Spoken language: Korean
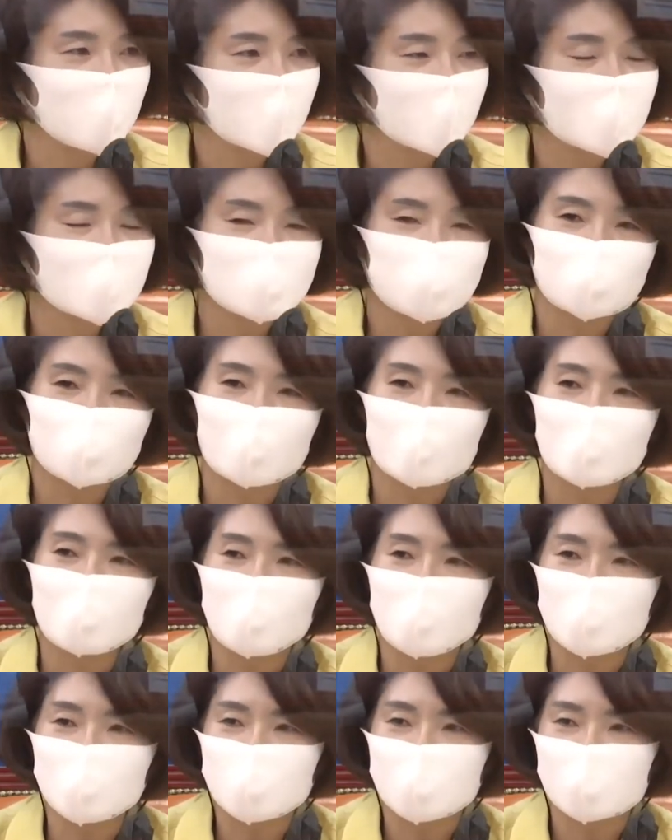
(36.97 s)
100인 정도가
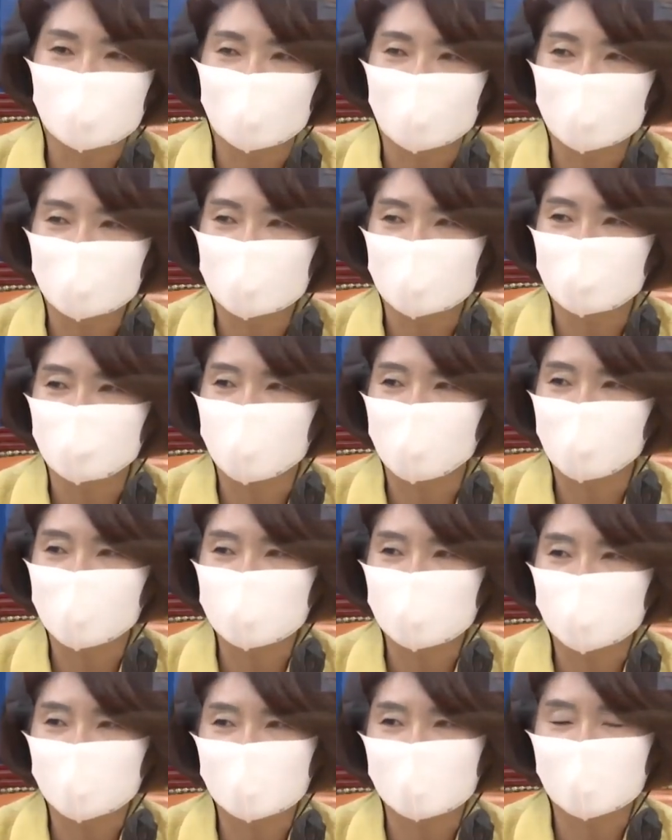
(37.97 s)
모이셔서
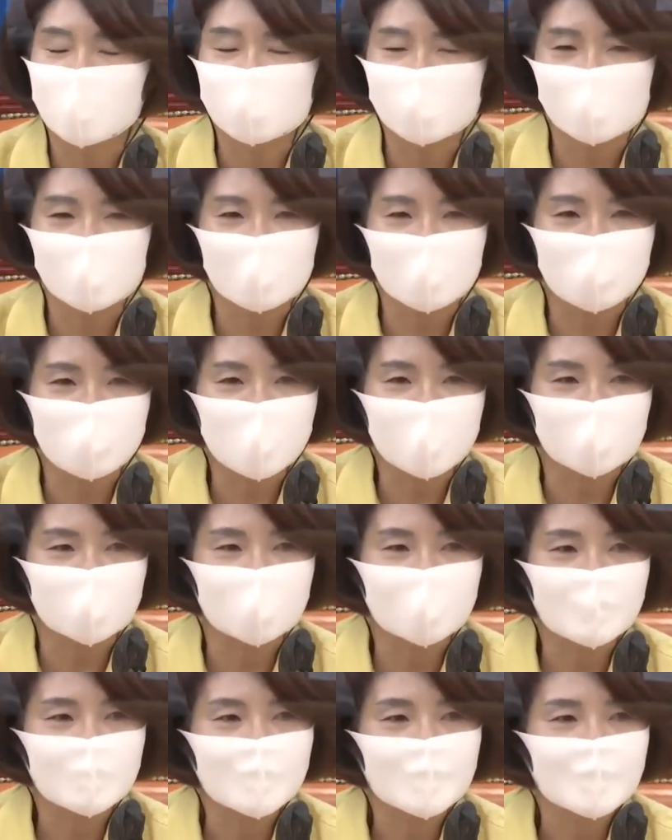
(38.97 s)
집회와 시위를 하실
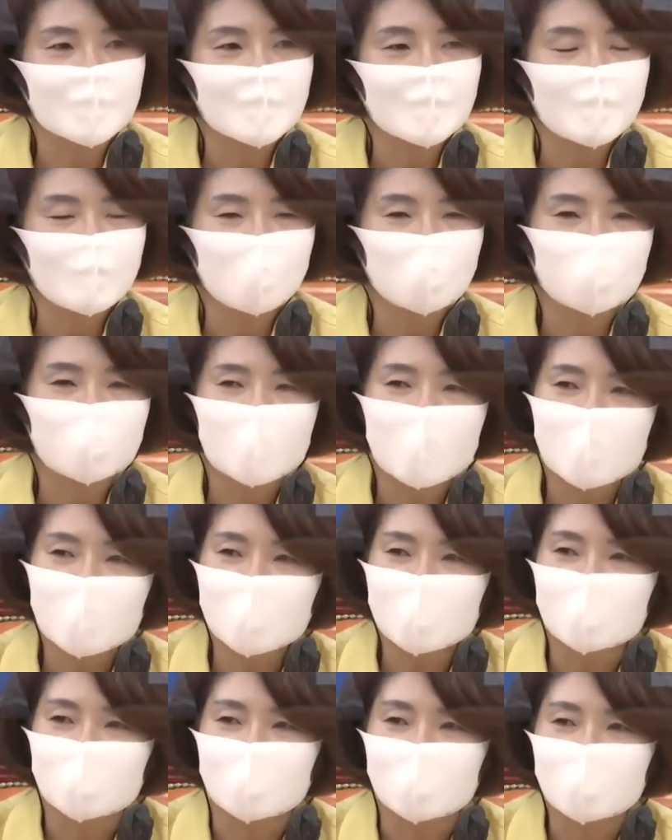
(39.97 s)
거면
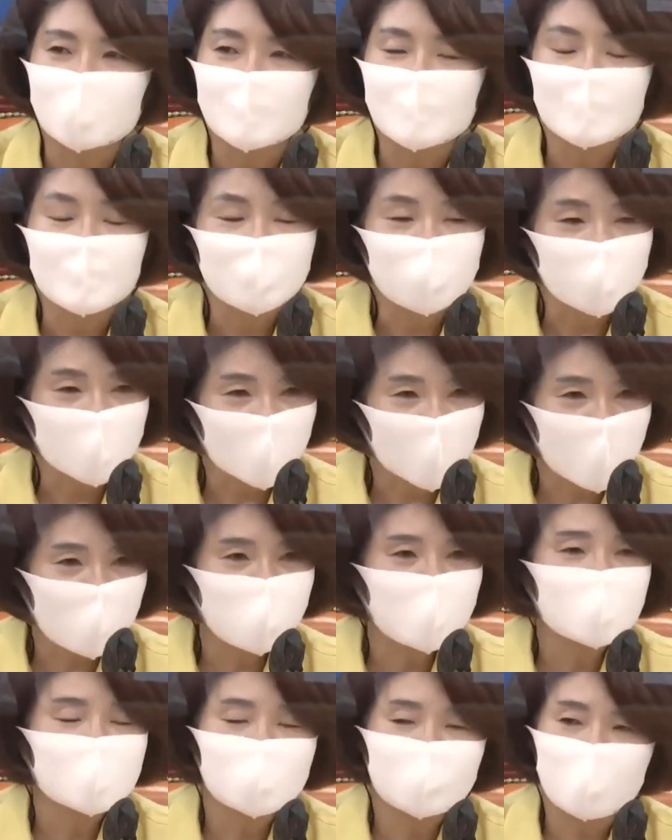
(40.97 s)
온라인
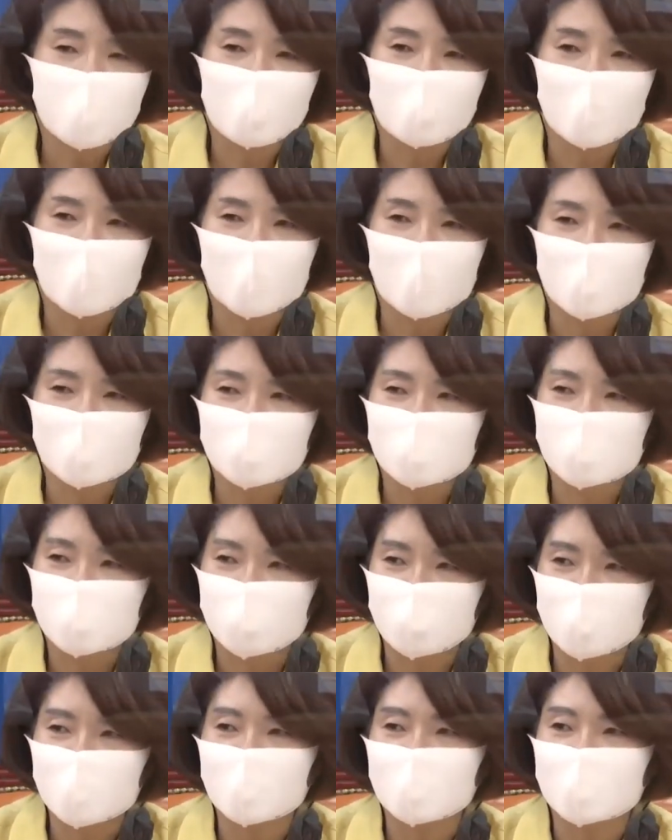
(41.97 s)
비대면 집회와
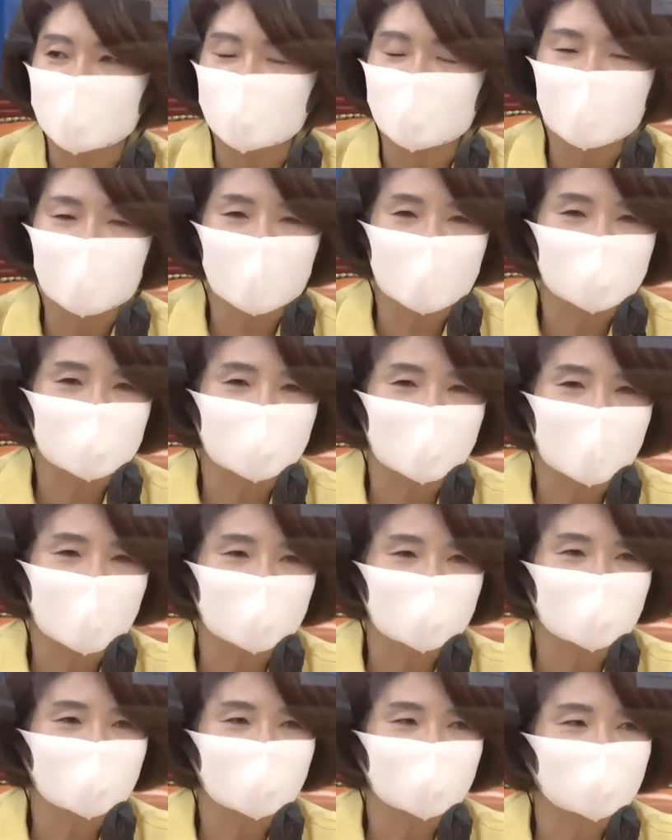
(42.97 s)
시위를
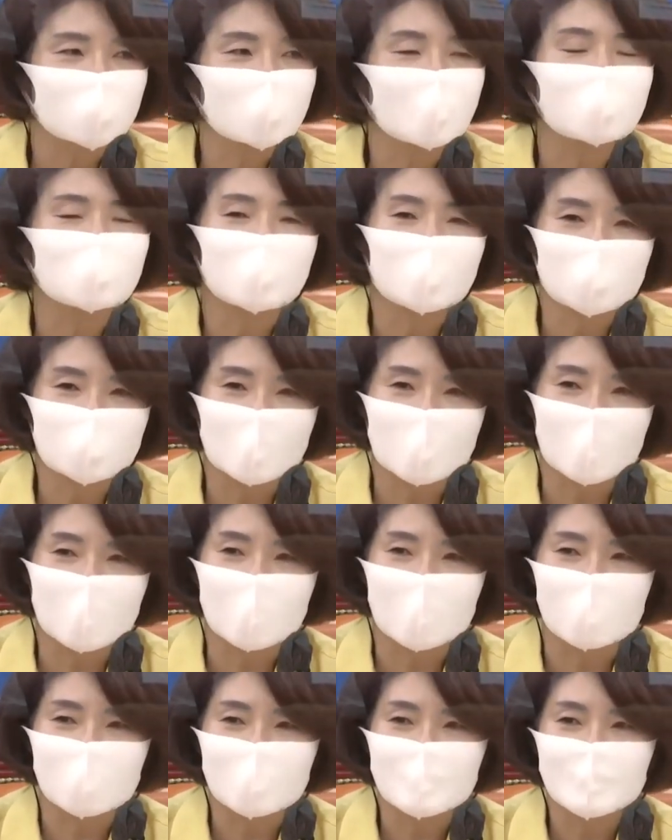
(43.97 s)
진행하는 것은
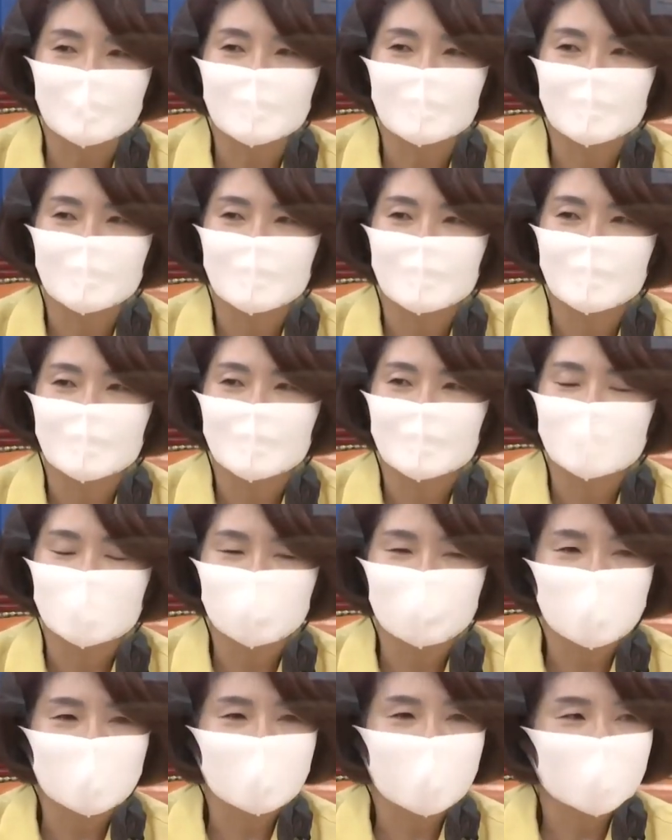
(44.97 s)
어떤가?
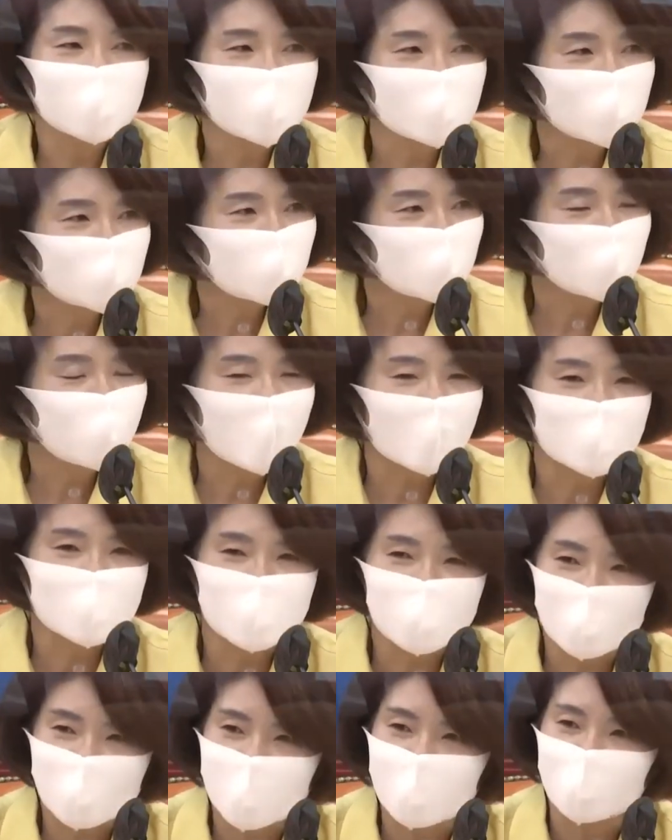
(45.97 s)
집회를 하시는 분도
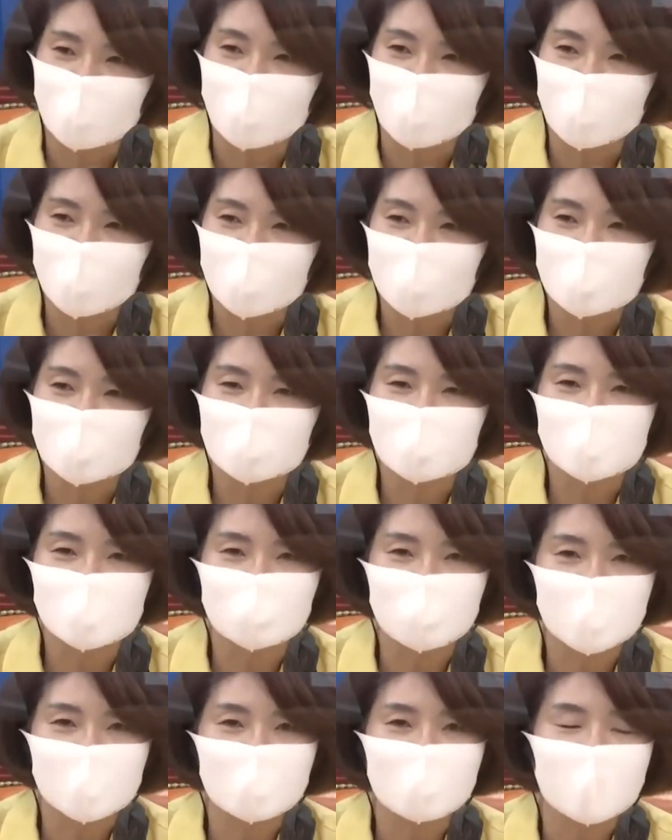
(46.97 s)
안전하고 그
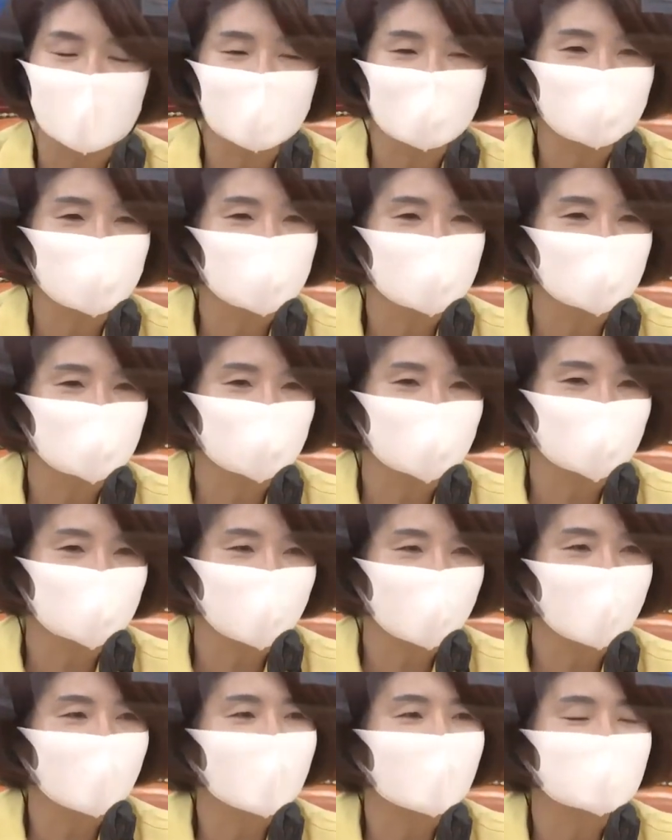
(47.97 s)
집회를 바라보시는
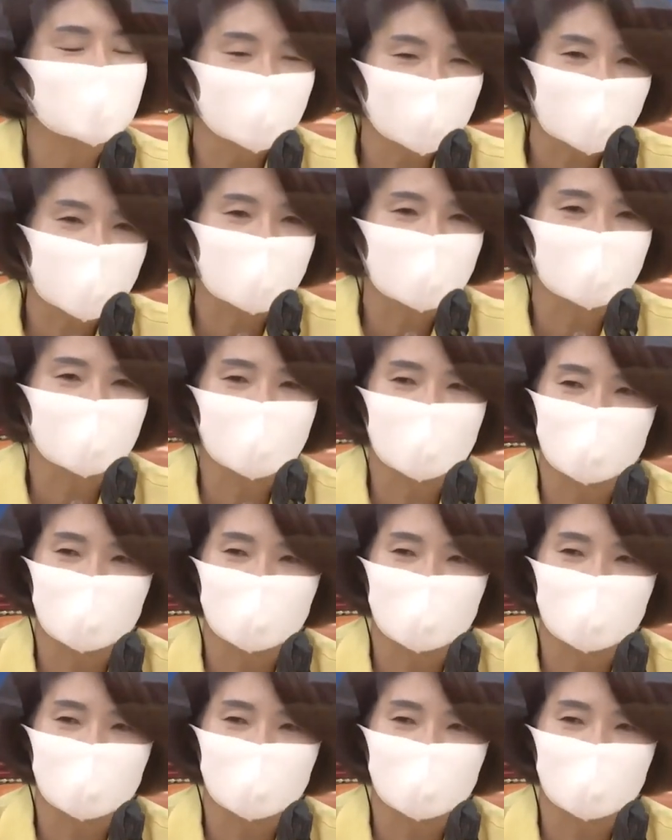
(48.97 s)
분도 안전할